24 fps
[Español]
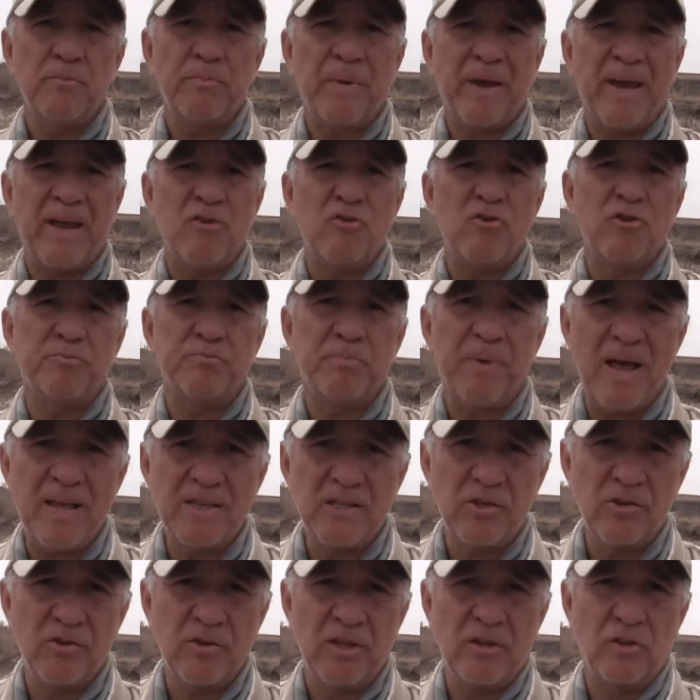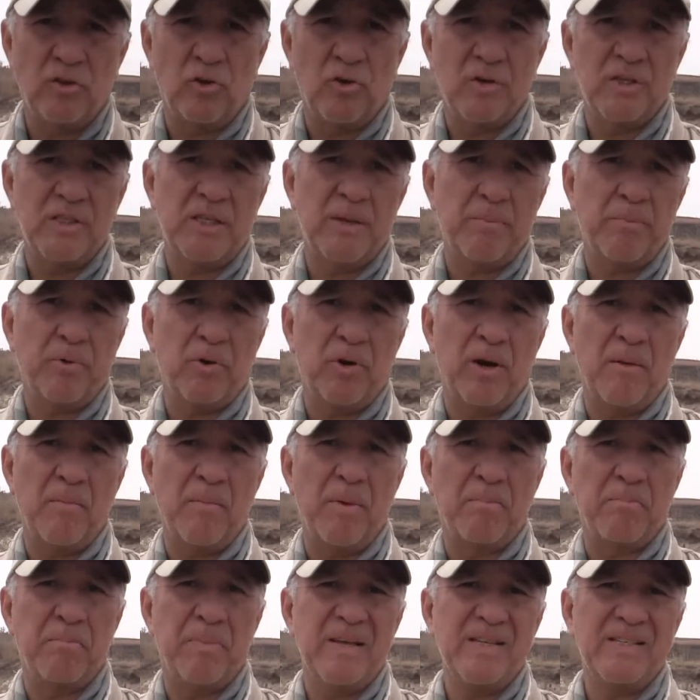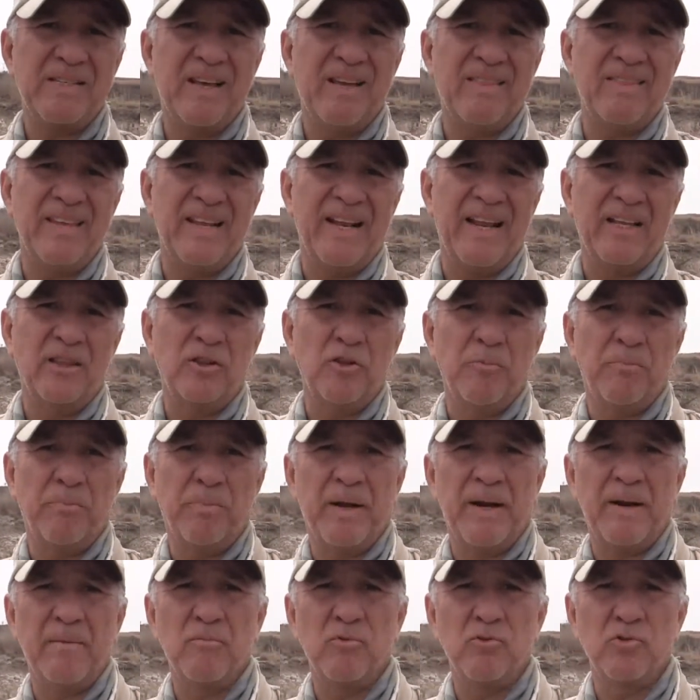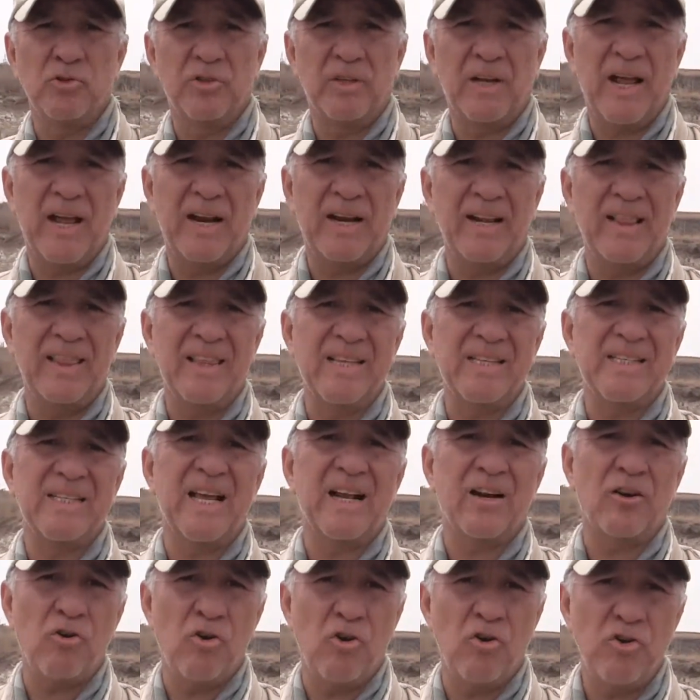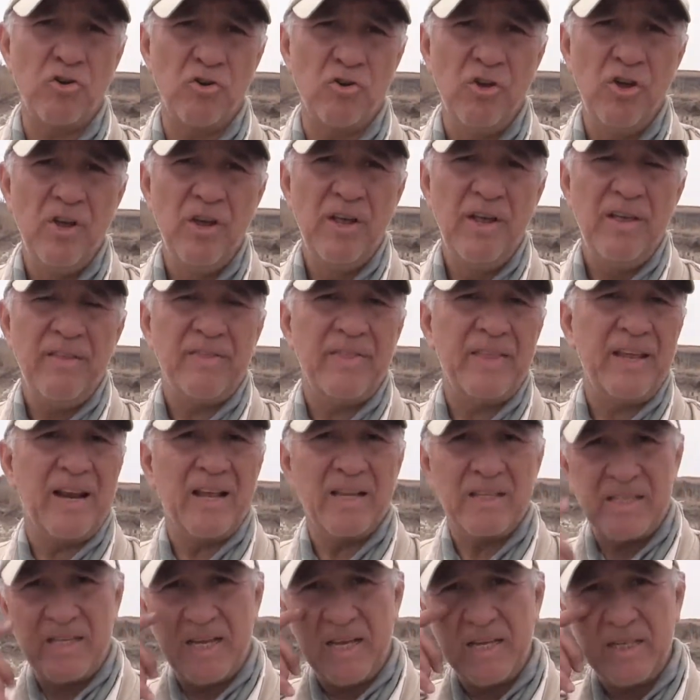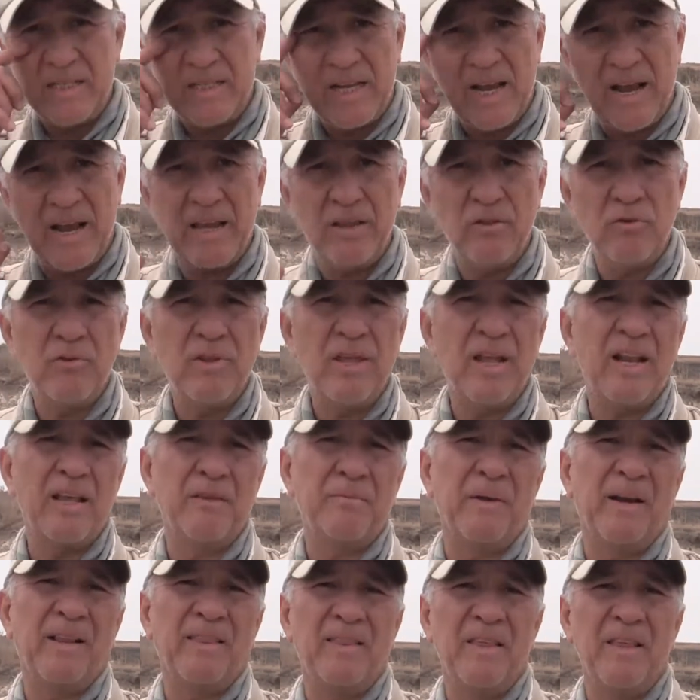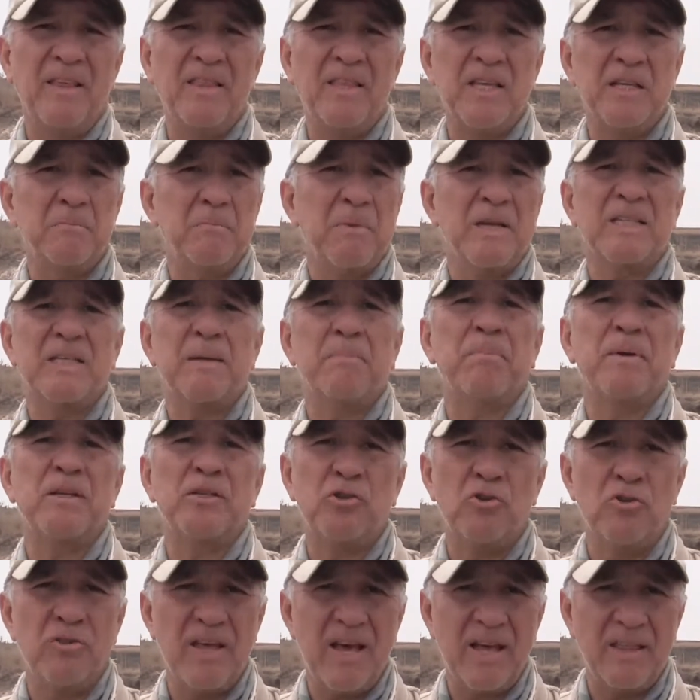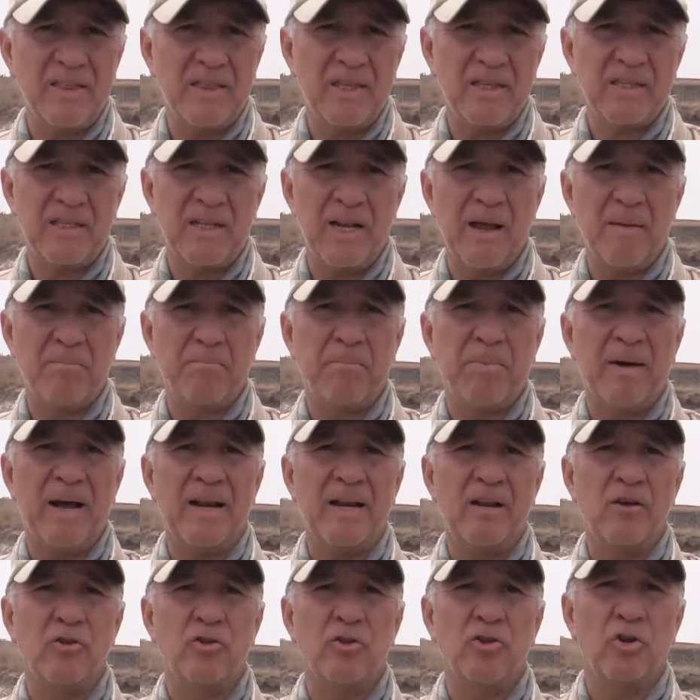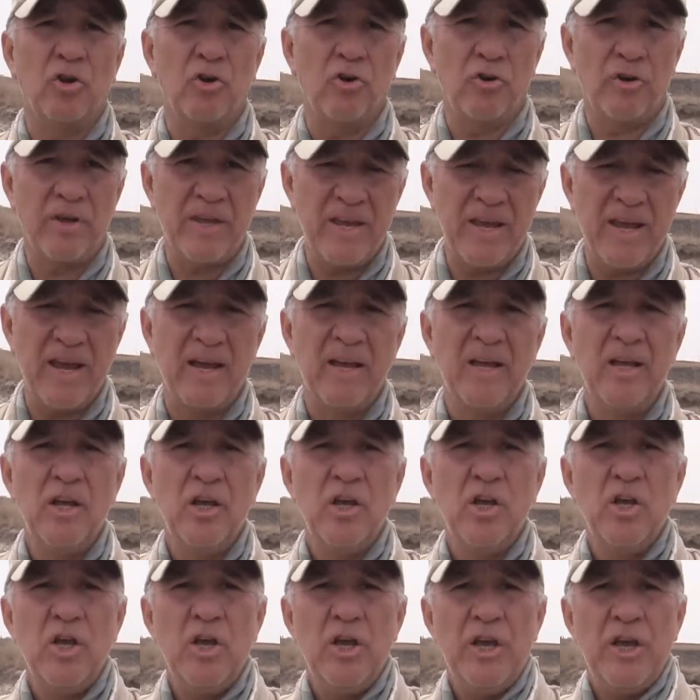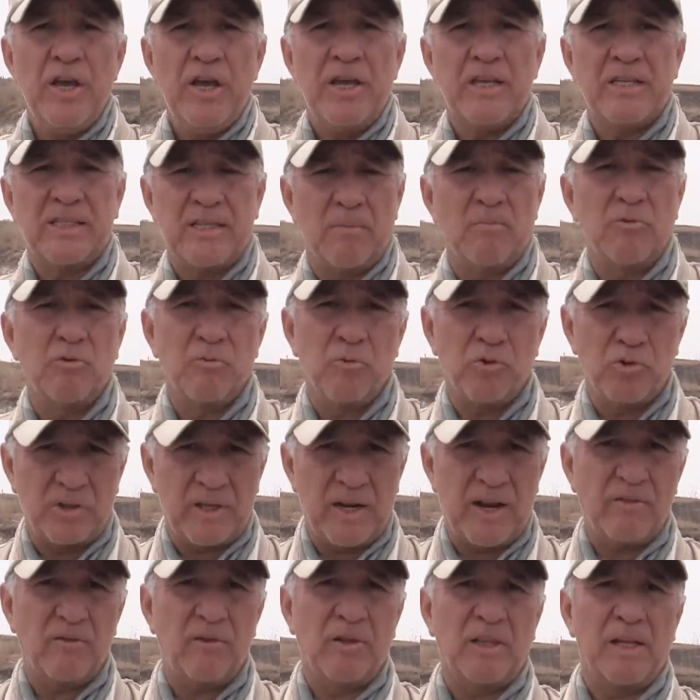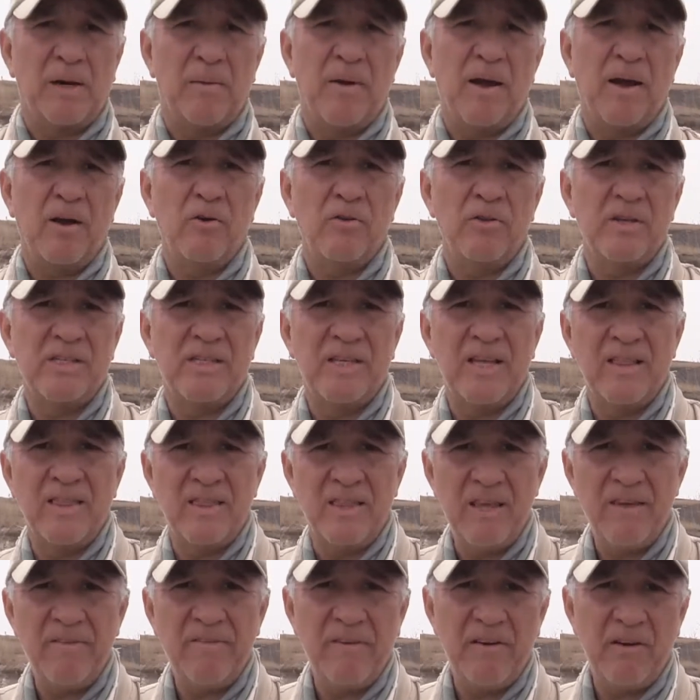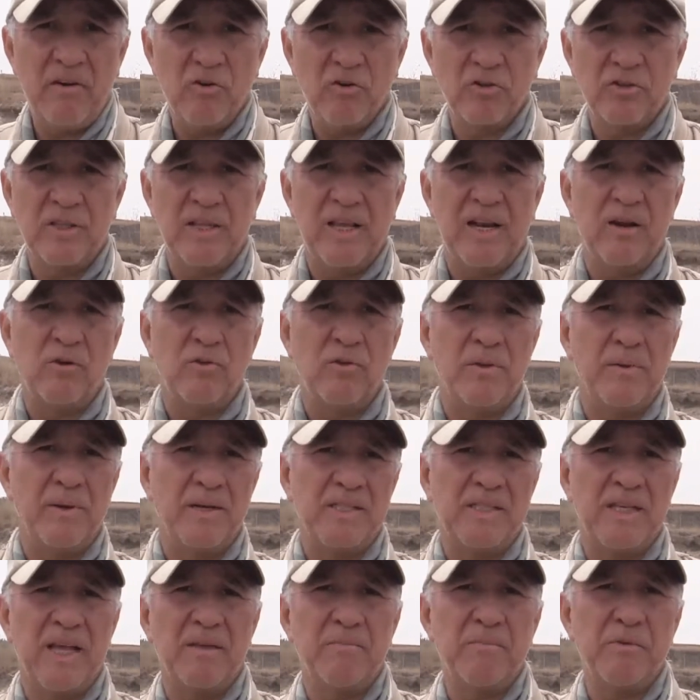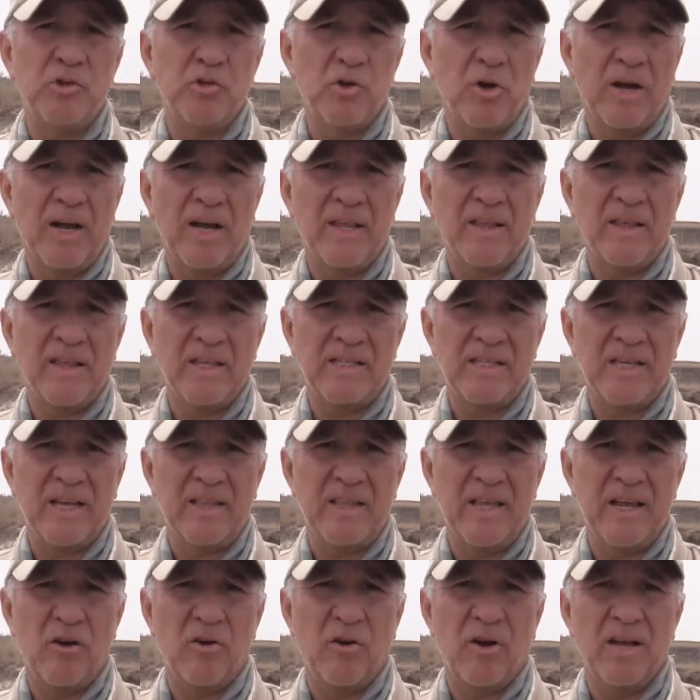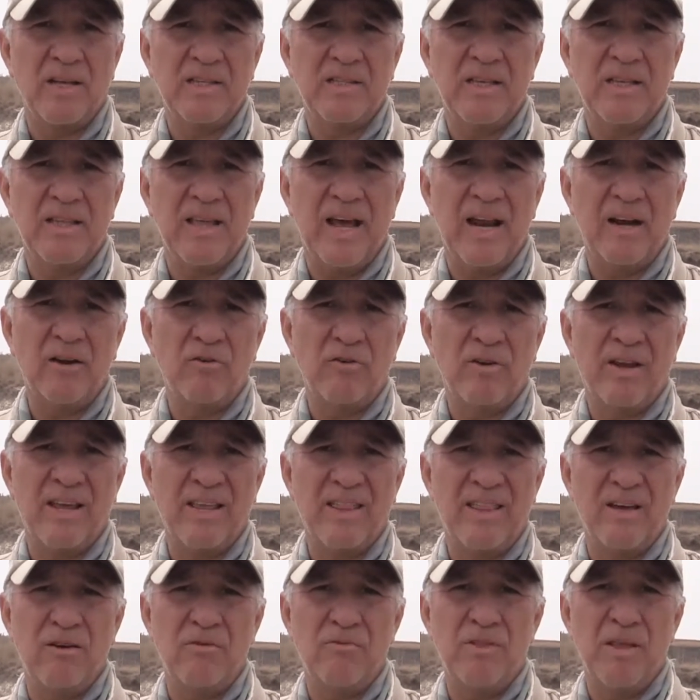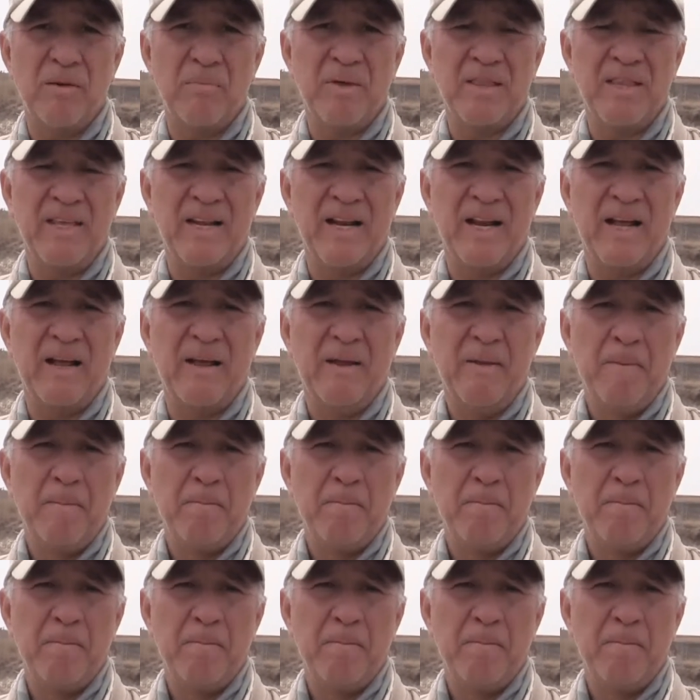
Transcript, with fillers: pequeño espacio dentro de este programa Pesca en Directo para mostrar el desarrollo de la ciencia en una de las vertientes más apasionantes, la paleontología. Estamos mostrando el trabajo de científicos de la Universidad Michoacana de San Nicolás de Hidalgo que de una manera